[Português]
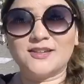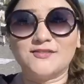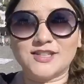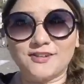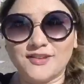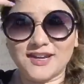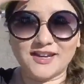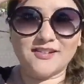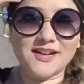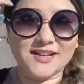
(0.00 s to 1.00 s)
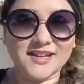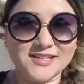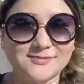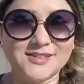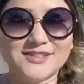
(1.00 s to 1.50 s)
que eu vou ter que ficar agora
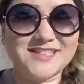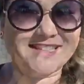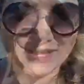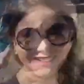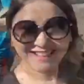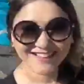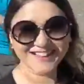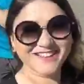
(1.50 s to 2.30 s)
15 minutos desse jeito.